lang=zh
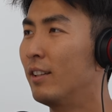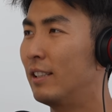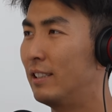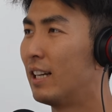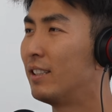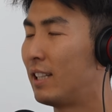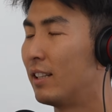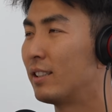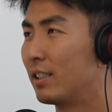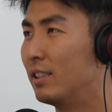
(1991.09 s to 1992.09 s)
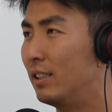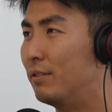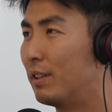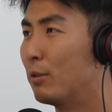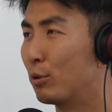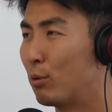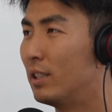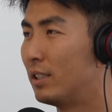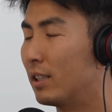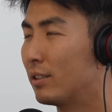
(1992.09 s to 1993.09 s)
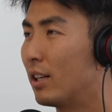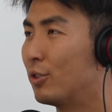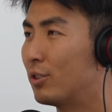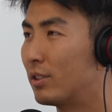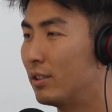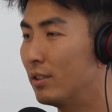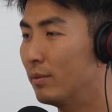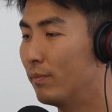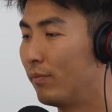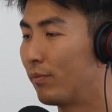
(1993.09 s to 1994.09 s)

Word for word: 有，你现在讲到这个 event，我突然想到就是